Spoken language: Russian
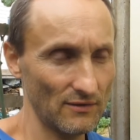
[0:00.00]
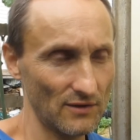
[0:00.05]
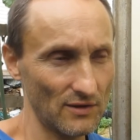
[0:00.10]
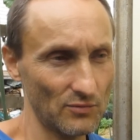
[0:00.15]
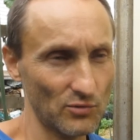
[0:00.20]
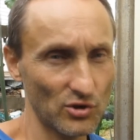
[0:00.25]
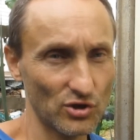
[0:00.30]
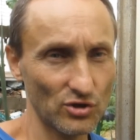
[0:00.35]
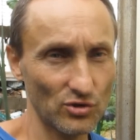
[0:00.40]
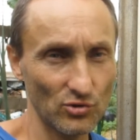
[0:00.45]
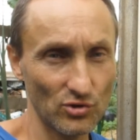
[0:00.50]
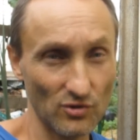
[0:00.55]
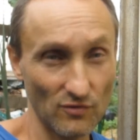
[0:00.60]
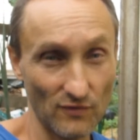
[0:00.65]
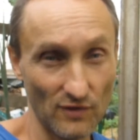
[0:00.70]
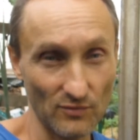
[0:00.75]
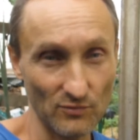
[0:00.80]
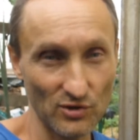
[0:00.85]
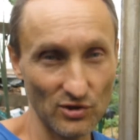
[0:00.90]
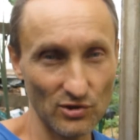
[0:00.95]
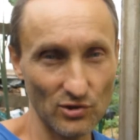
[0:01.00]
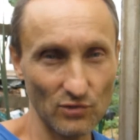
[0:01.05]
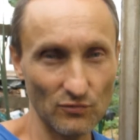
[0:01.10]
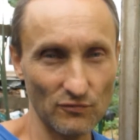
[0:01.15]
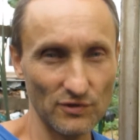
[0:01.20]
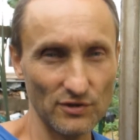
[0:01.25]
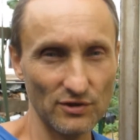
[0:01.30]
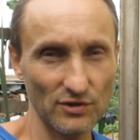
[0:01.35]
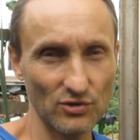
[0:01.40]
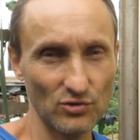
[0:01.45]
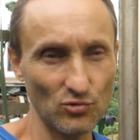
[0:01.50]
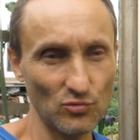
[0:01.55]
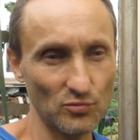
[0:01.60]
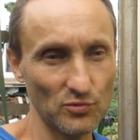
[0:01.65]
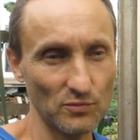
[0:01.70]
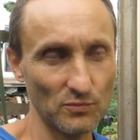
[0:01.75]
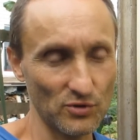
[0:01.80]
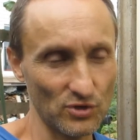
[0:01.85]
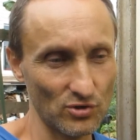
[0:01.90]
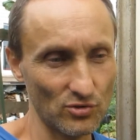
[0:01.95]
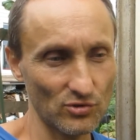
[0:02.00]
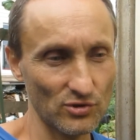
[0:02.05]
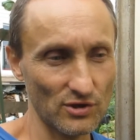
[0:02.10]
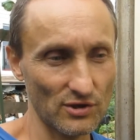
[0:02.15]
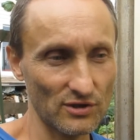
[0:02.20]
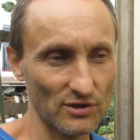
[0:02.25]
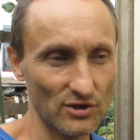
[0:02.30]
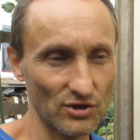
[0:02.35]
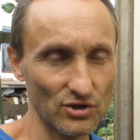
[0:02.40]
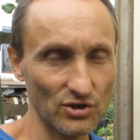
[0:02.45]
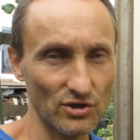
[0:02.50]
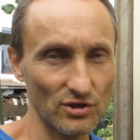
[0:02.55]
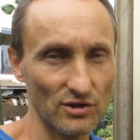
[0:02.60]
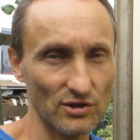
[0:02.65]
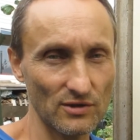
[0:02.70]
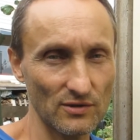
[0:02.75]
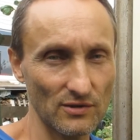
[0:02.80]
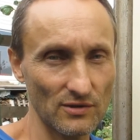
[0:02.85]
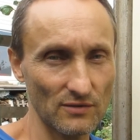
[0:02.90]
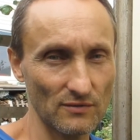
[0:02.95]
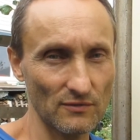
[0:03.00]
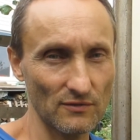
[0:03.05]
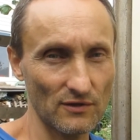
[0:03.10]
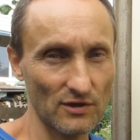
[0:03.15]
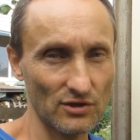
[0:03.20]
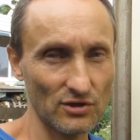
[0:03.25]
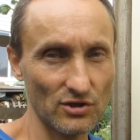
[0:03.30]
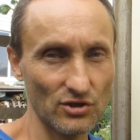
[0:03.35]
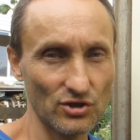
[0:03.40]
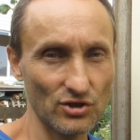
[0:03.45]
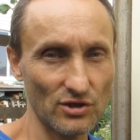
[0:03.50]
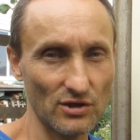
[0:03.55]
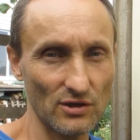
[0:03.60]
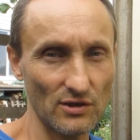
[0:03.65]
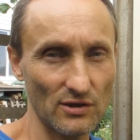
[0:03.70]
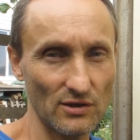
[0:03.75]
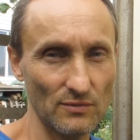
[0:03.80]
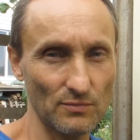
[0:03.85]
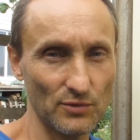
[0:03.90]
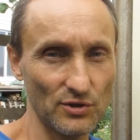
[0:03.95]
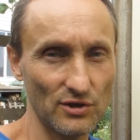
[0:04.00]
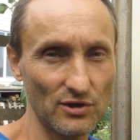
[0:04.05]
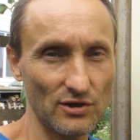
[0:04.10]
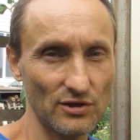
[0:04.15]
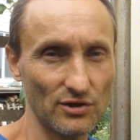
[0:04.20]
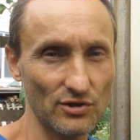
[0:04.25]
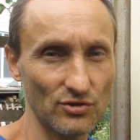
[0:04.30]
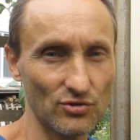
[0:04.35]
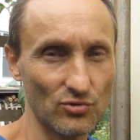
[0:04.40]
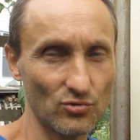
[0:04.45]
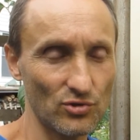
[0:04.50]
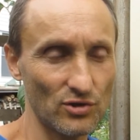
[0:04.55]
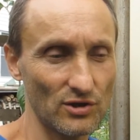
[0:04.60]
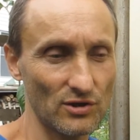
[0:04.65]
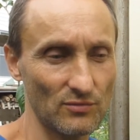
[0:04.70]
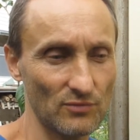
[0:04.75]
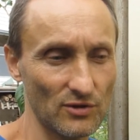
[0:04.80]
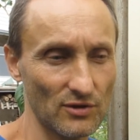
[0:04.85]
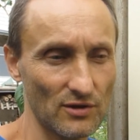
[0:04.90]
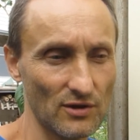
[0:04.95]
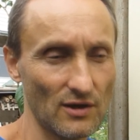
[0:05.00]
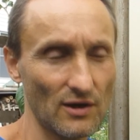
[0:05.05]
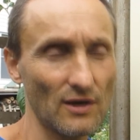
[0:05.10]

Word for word: Я обращаюсь к вам. Если у вас есть опыт, пожалуйста, расскажитесь и расскажите и поделитесь с другими.